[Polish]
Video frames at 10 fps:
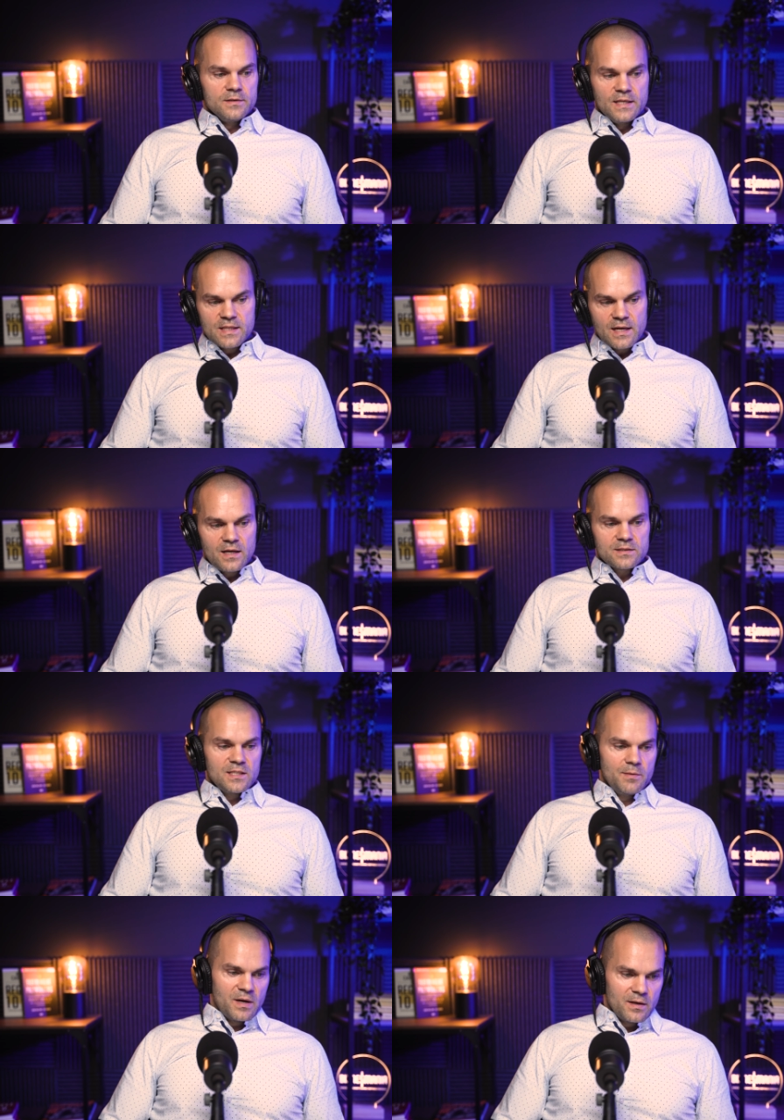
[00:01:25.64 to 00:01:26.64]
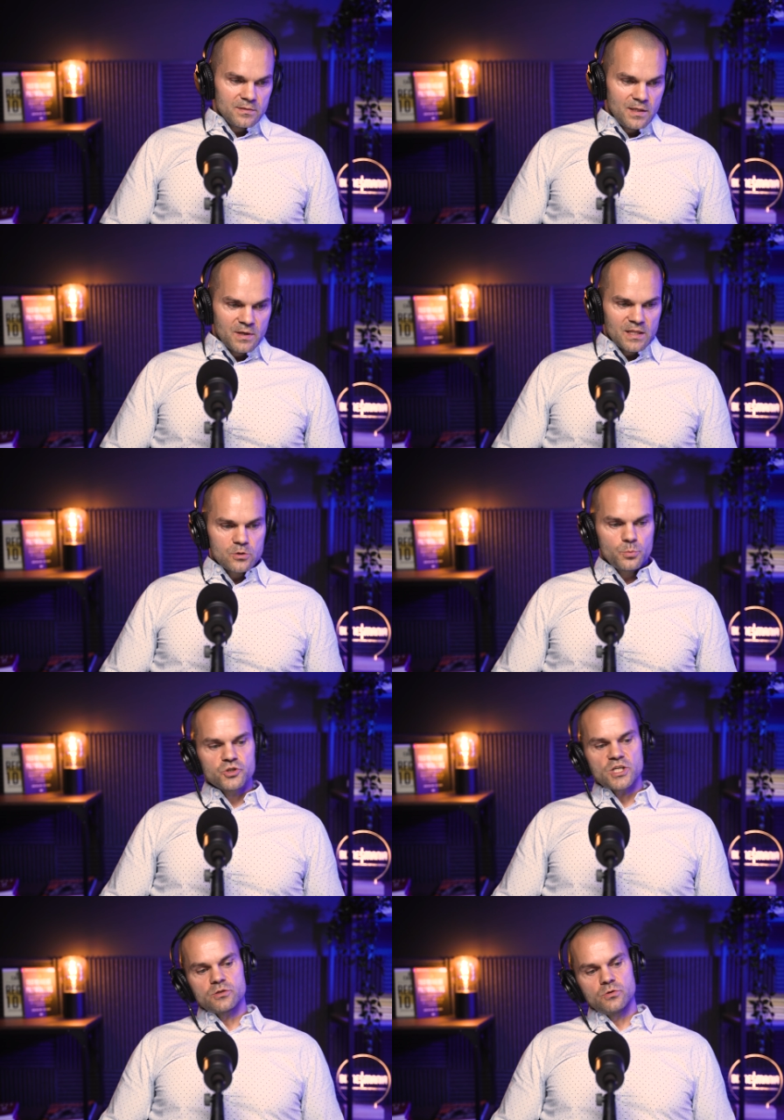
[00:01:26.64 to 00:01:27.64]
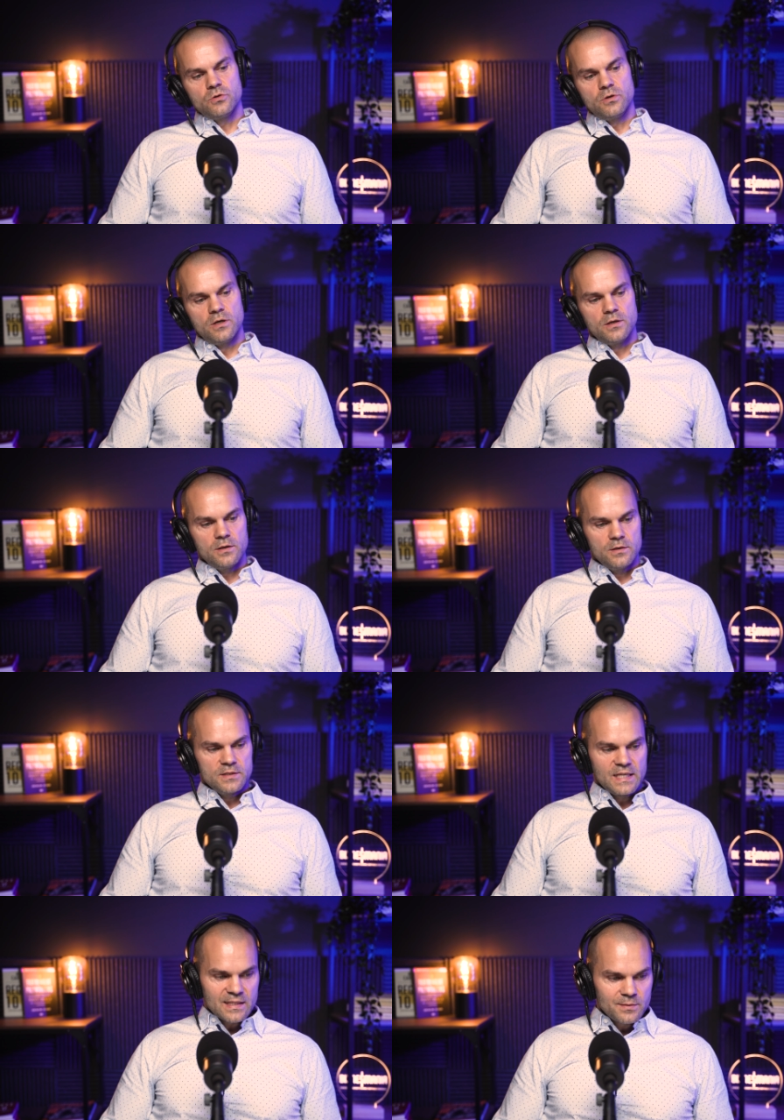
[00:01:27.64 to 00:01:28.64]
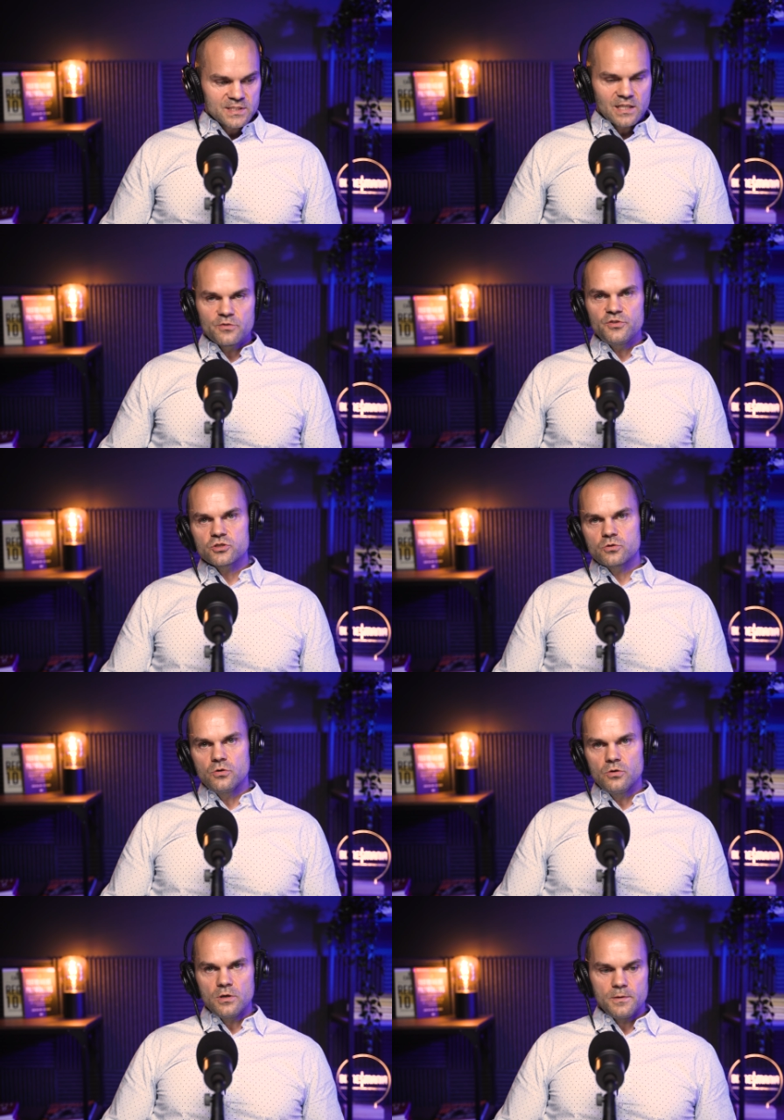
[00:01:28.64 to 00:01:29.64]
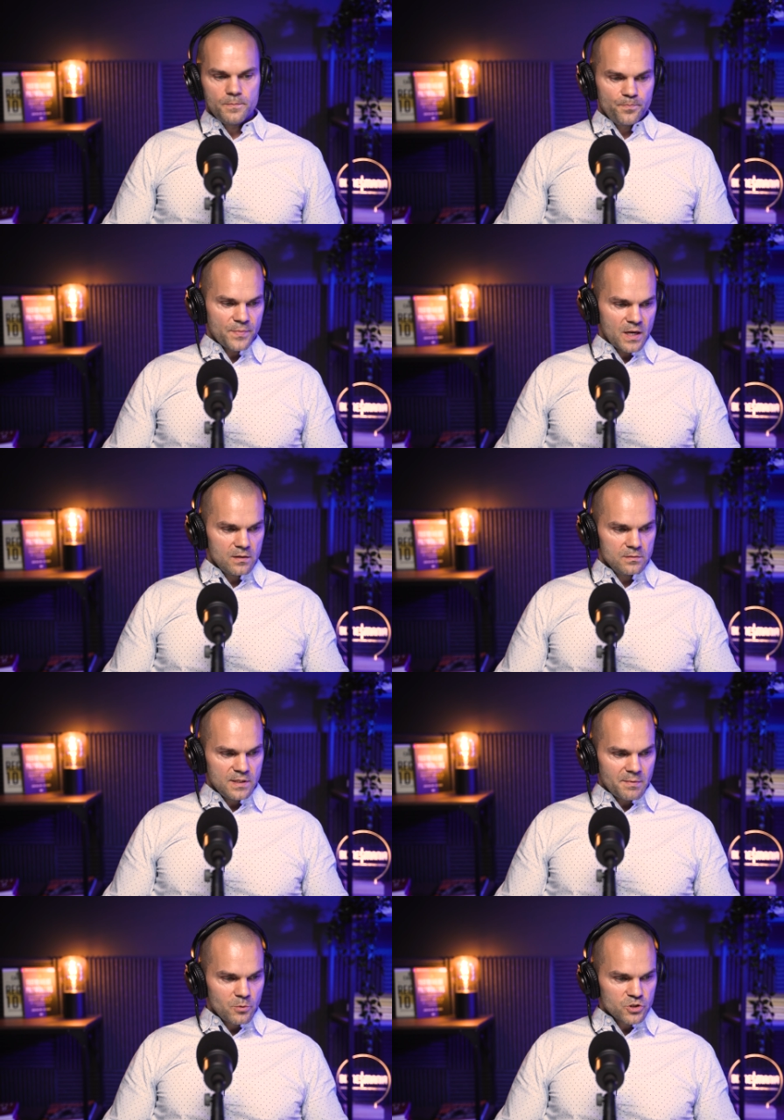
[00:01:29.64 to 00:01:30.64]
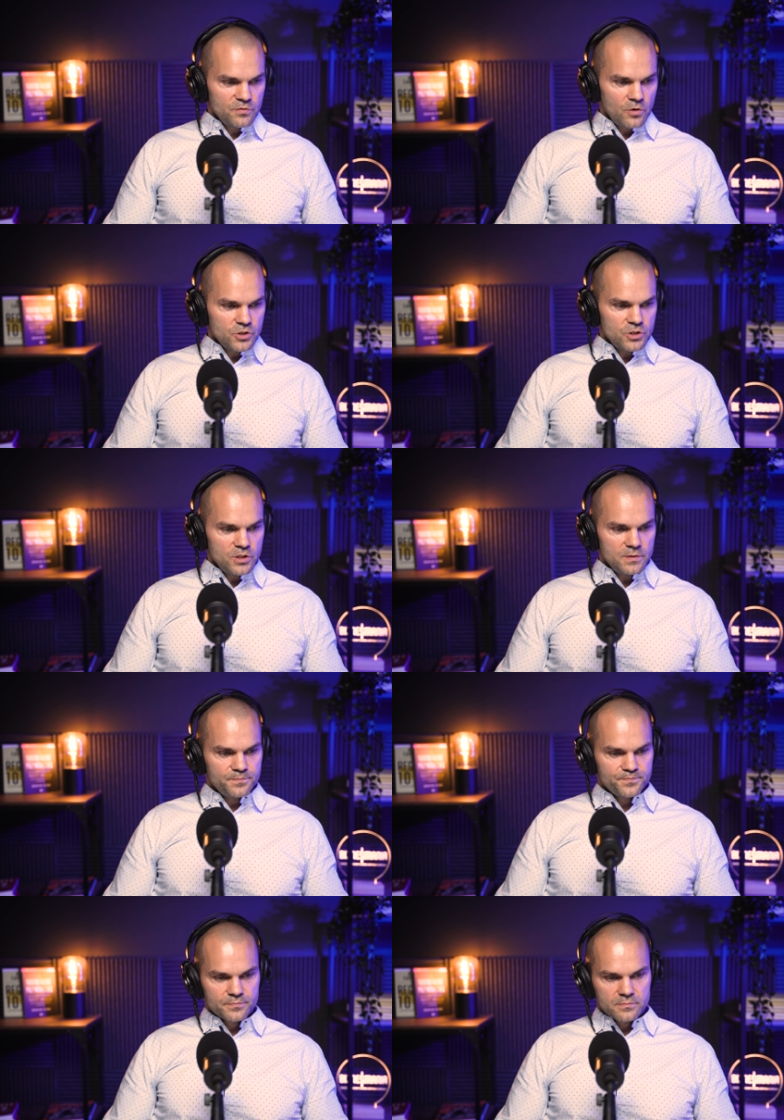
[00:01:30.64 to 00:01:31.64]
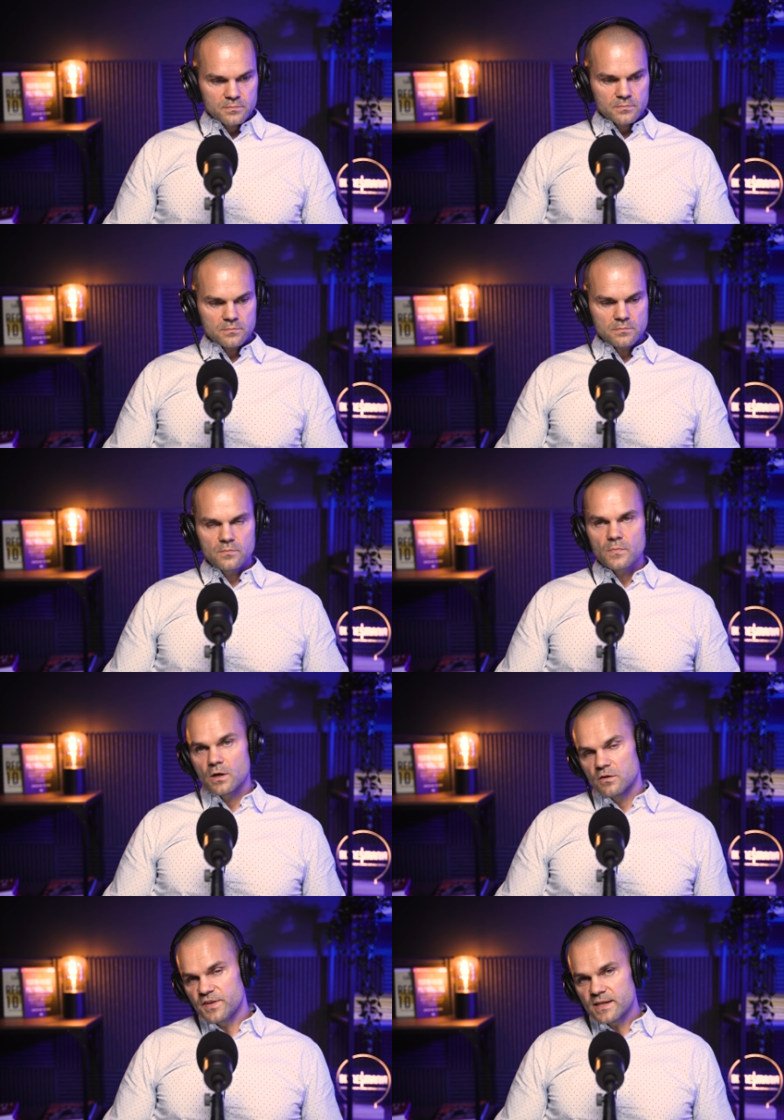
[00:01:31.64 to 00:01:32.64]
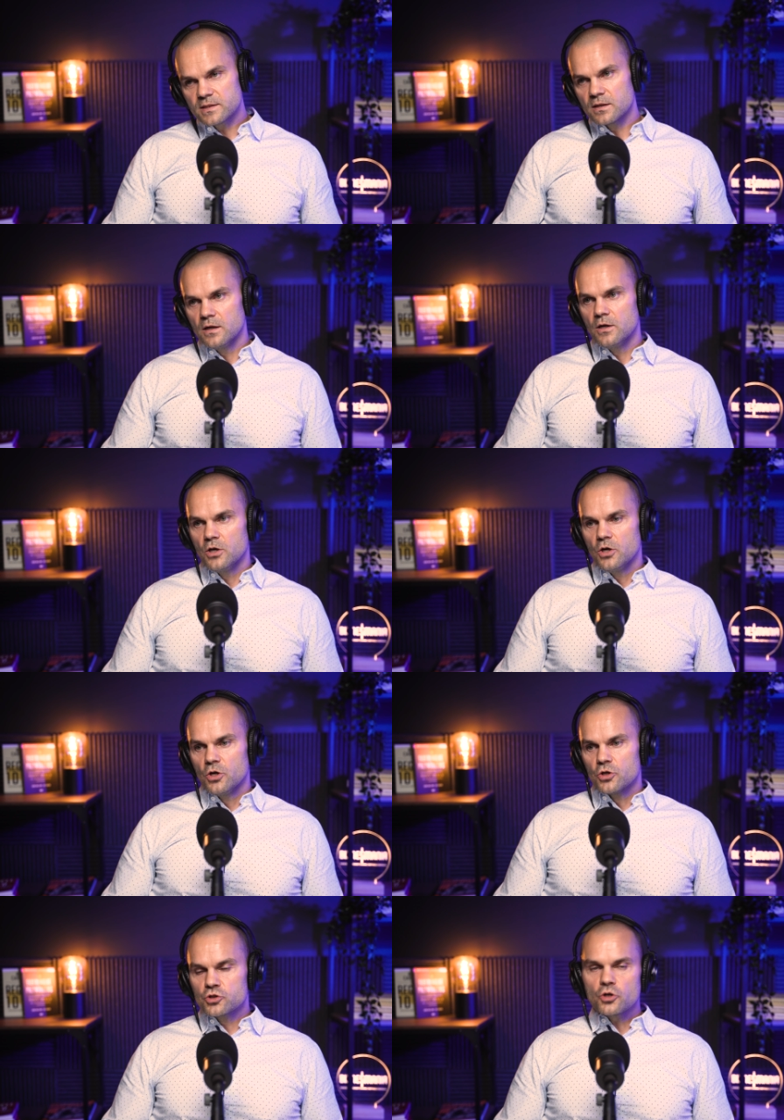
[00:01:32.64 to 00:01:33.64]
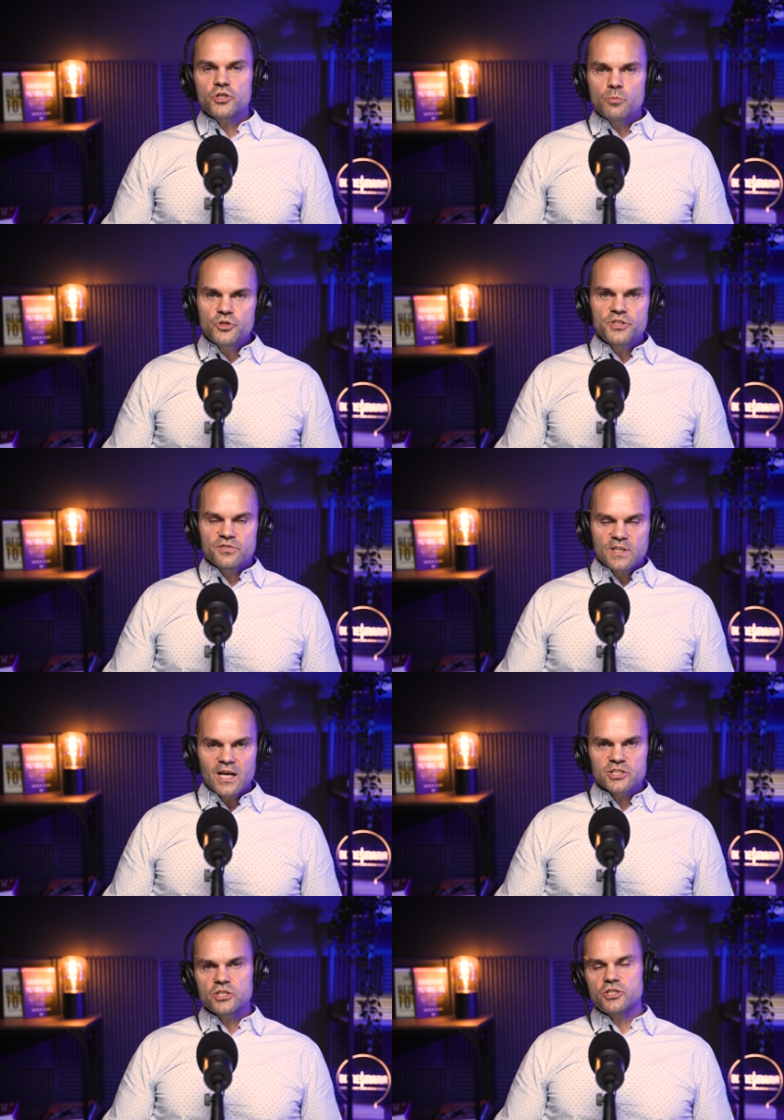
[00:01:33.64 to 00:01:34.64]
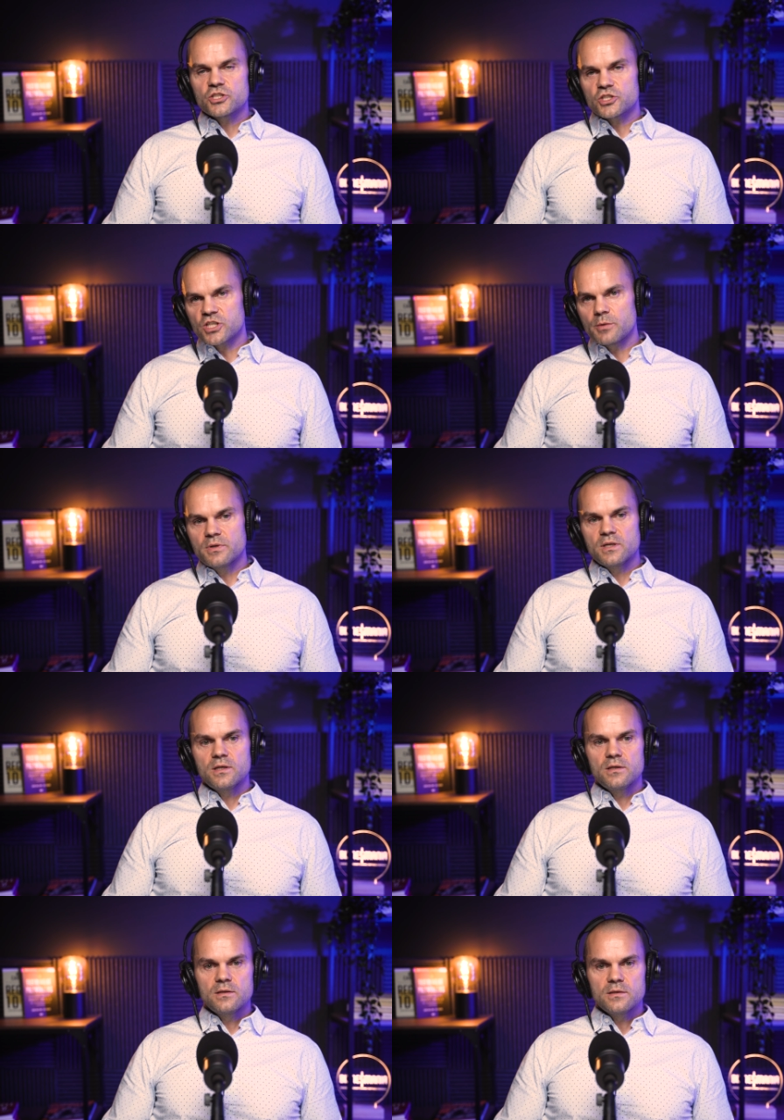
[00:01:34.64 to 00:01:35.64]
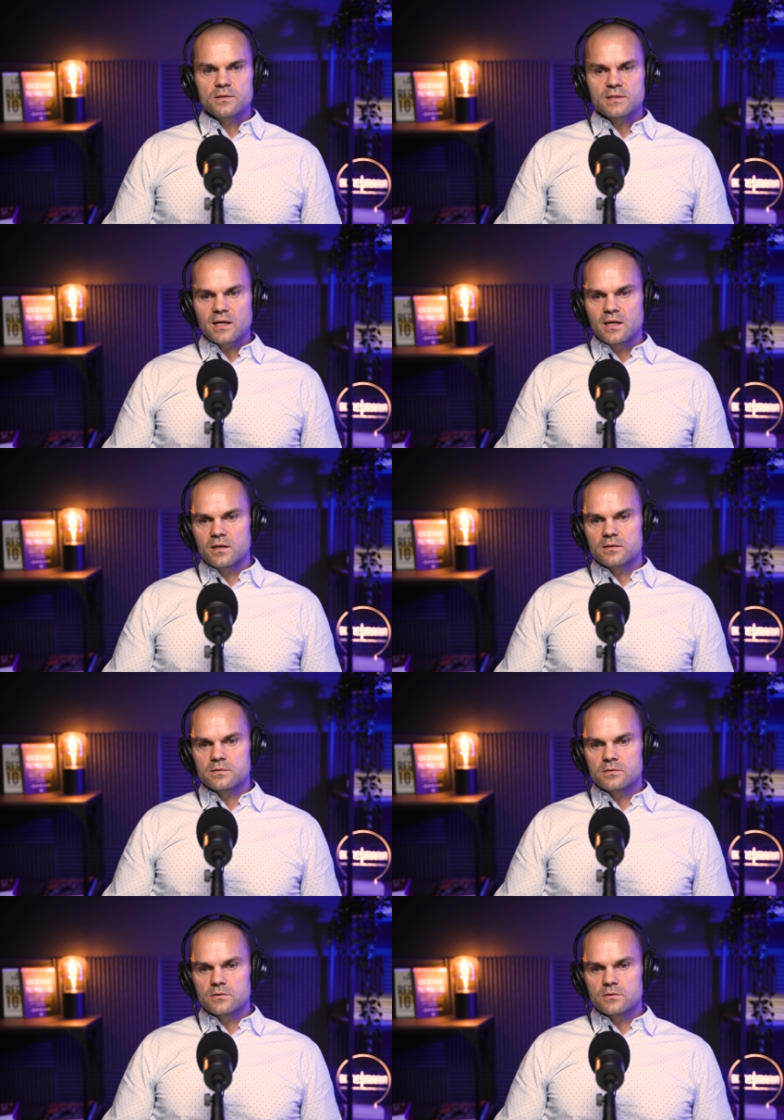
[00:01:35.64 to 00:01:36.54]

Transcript: Nie teraz, nie ma, nie ma na to budżetu, e, nie na tym stanowisku, e, nie ma możliwości. Więc co się musi wydarzyć, żeby e, takie,